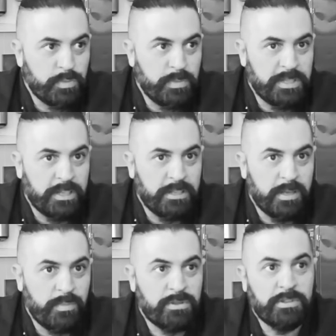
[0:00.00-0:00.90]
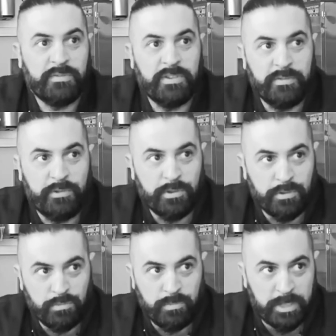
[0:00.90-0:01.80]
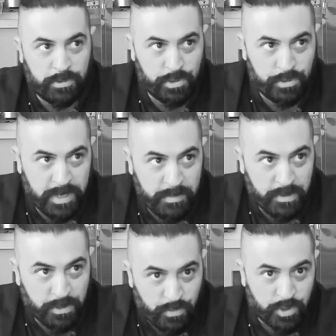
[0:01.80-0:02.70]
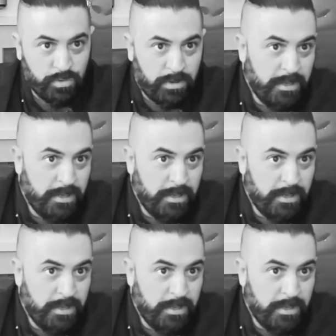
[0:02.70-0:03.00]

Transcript: hospitalité puisque tu as fait l'effort de nous mettre au soleil pendant trois jours.